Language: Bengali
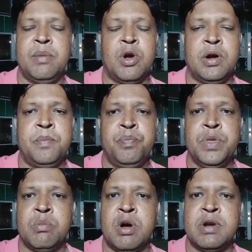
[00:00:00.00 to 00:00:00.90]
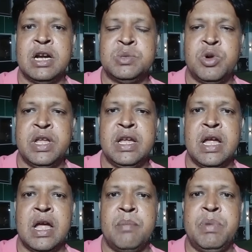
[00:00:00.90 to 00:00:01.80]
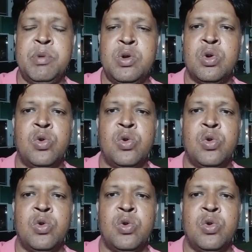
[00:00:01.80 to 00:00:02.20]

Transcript: এবং মোহামেডান স্পোর্টিং বিভিন্ন